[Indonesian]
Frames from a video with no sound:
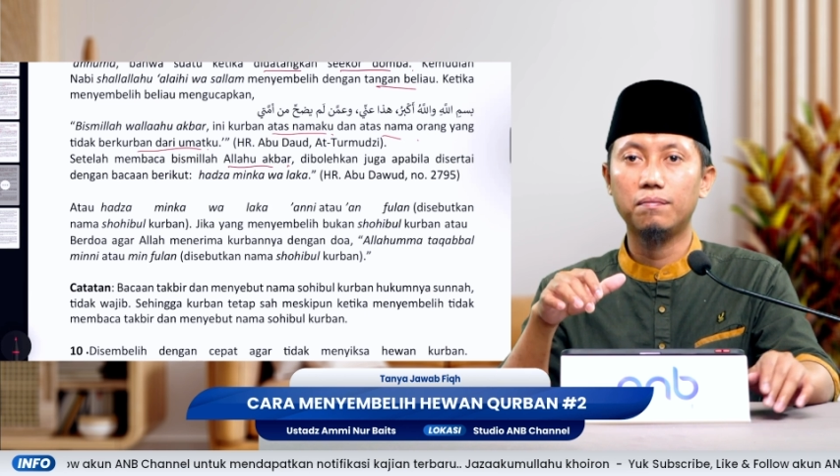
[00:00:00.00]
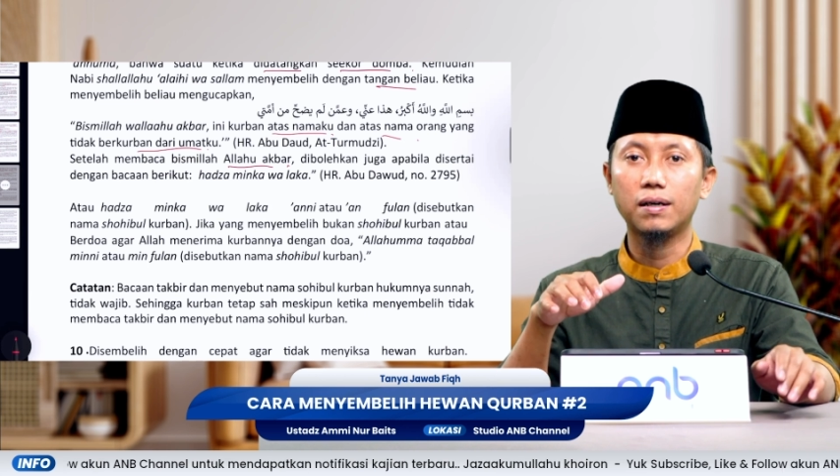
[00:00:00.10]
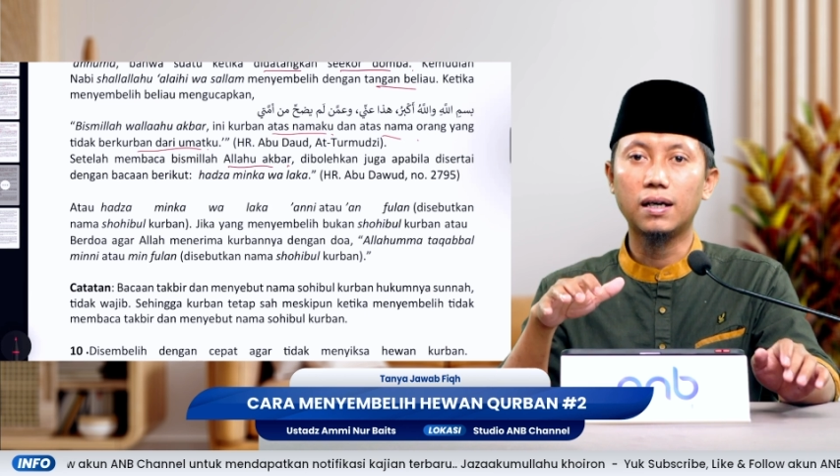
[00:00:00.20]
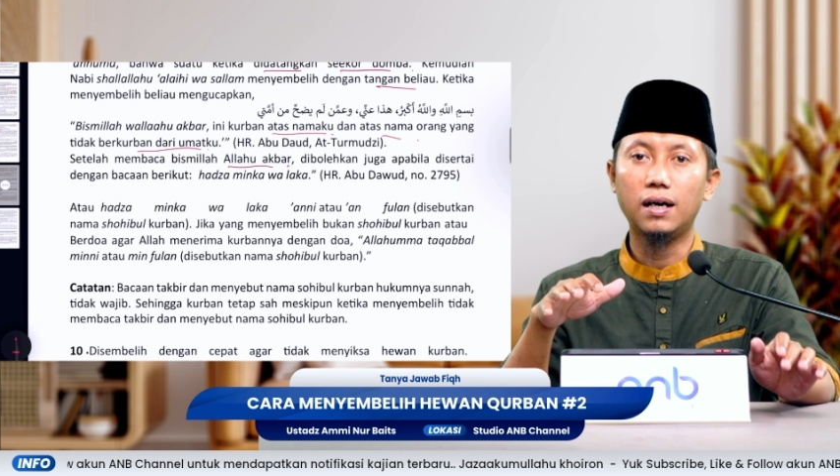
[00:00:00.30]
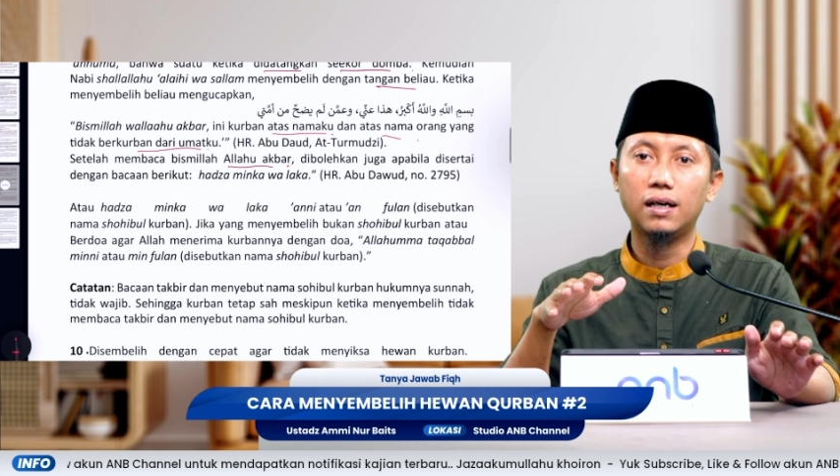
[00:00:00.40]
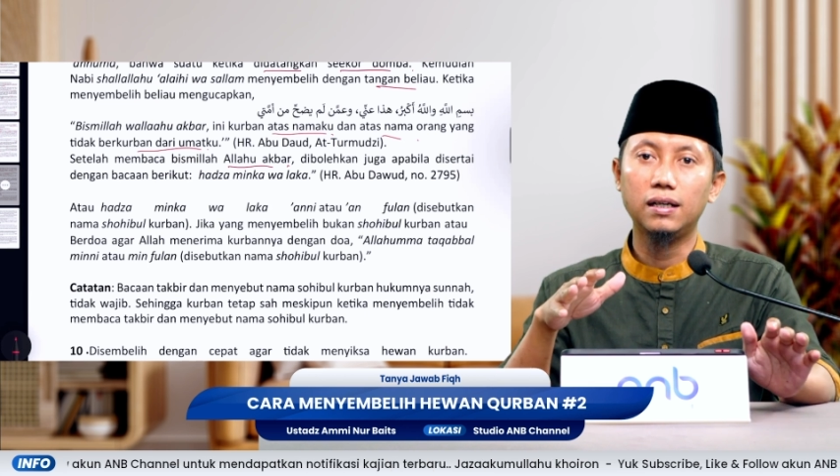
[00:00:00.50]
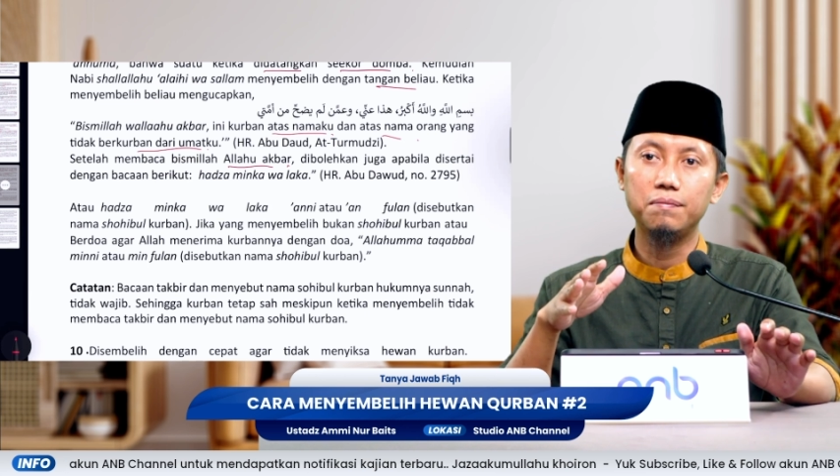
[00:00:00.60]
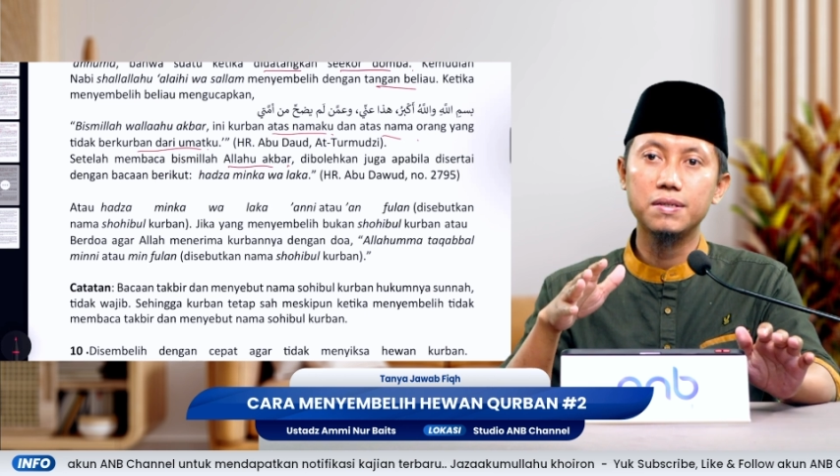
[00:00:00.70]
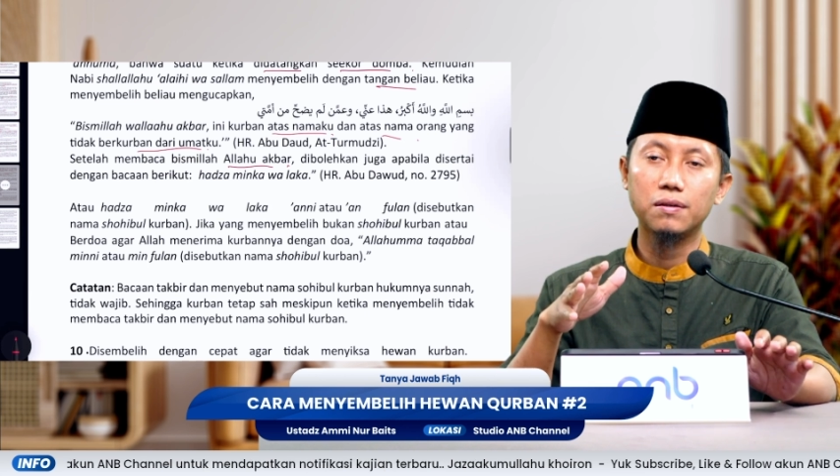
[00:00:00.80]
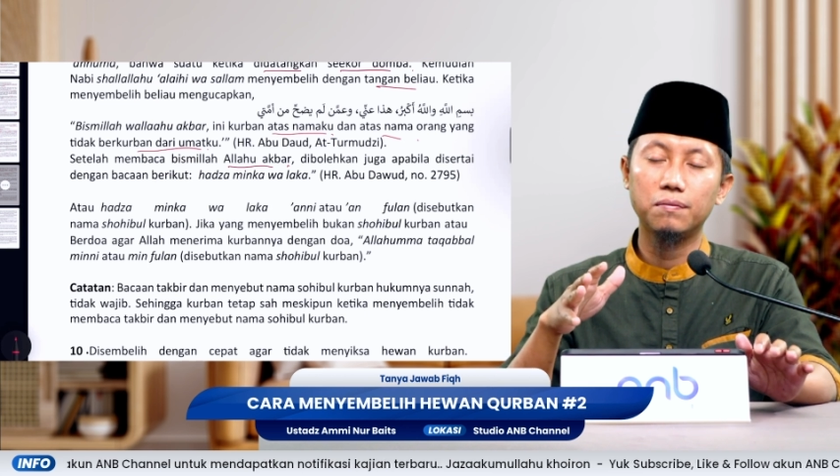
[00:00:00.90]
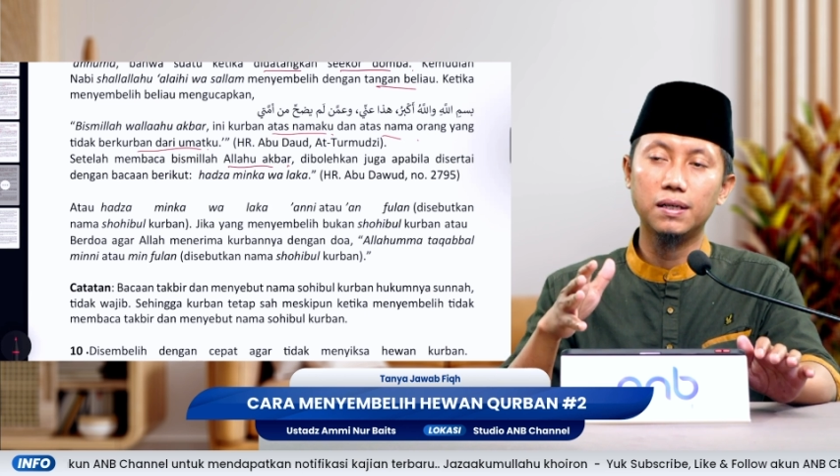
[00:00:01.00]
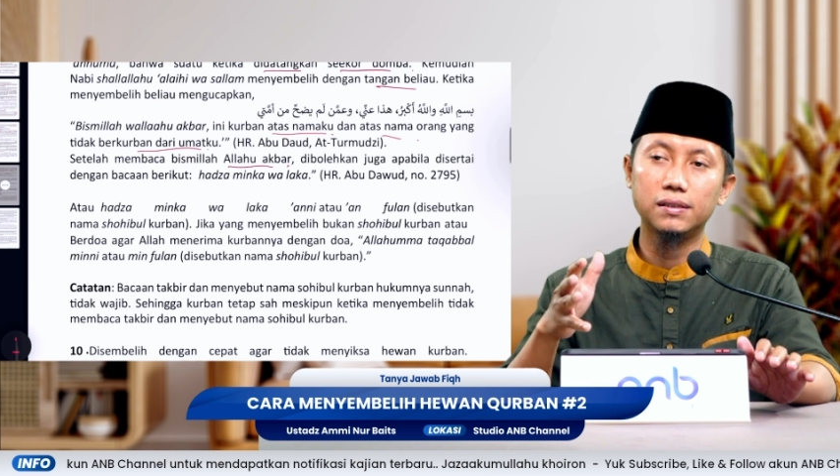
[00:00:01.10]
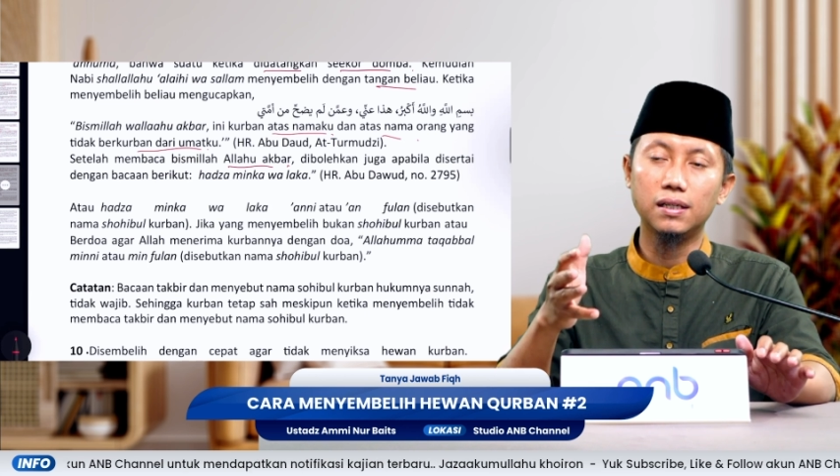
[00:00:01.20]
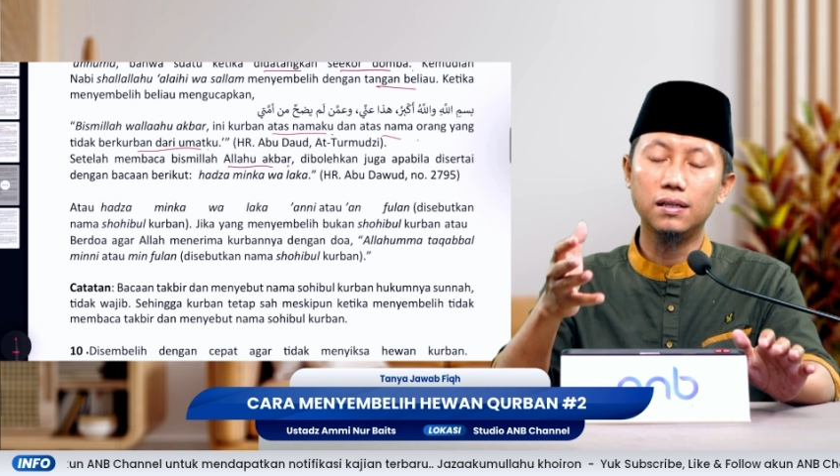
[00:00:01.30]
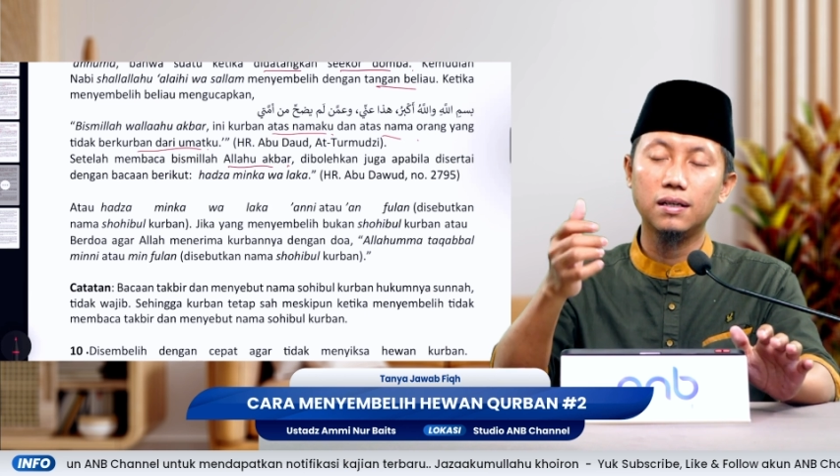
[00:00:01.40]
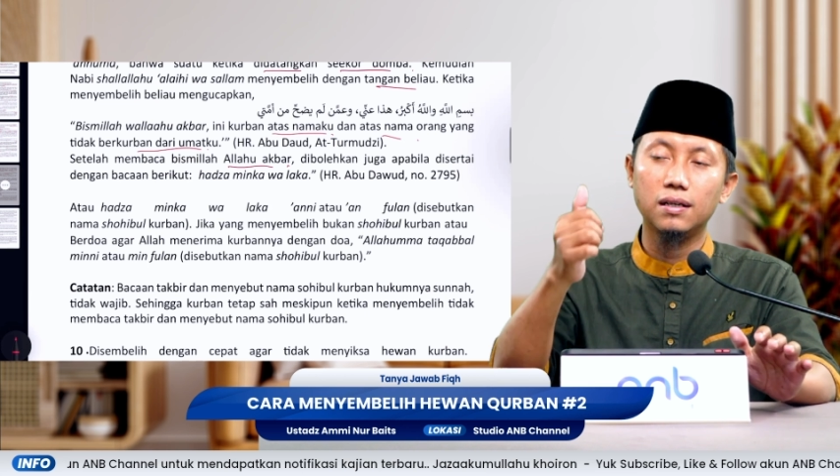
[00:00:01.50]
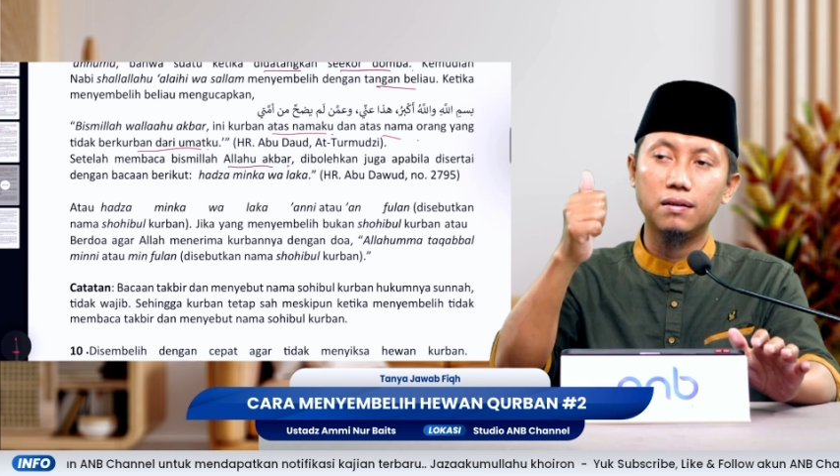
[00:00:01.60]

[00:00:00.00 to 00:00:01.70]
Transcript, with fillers: maka Anda bisa membaca